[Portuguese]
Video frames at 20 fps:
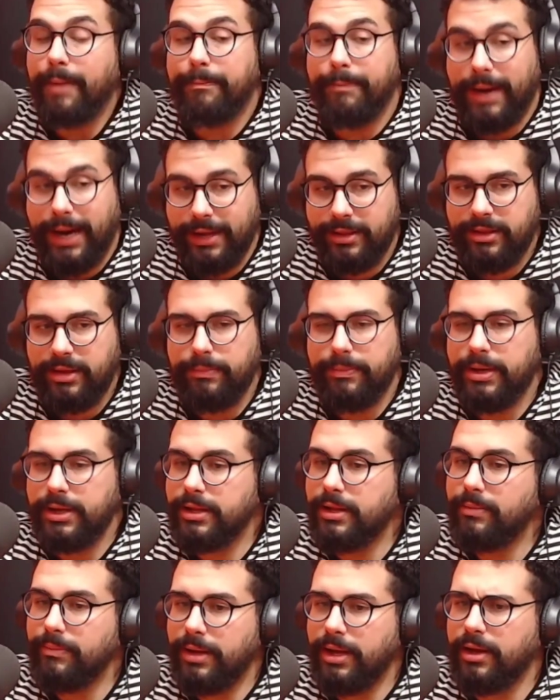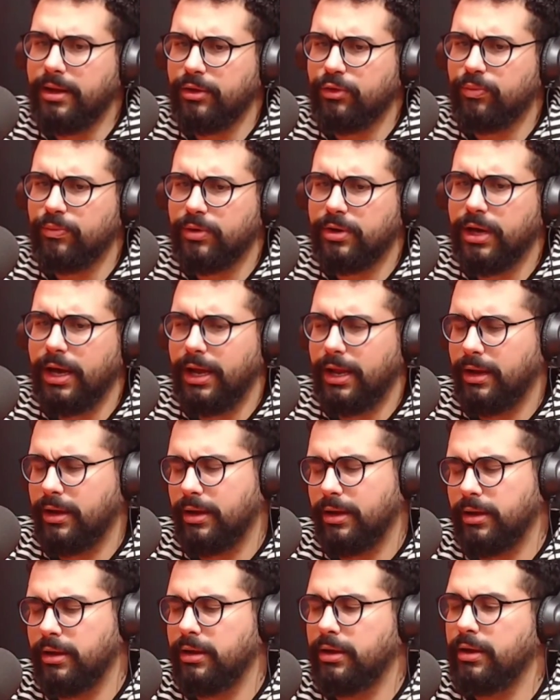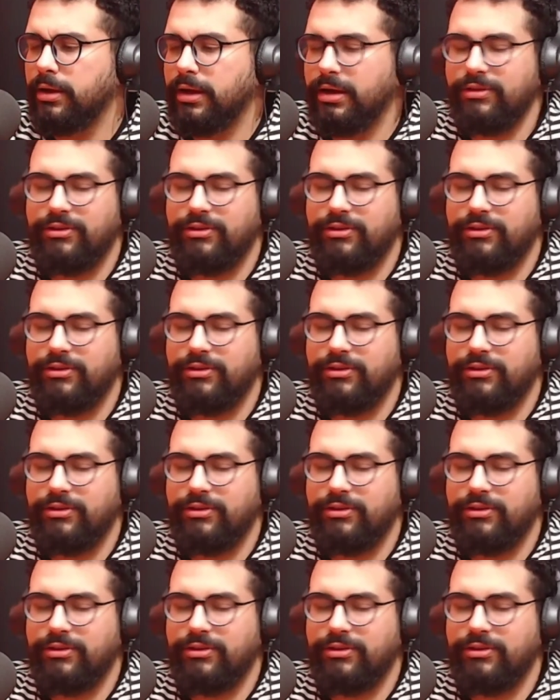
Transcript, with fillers: baita banda mesmo, muito. cara. E foi,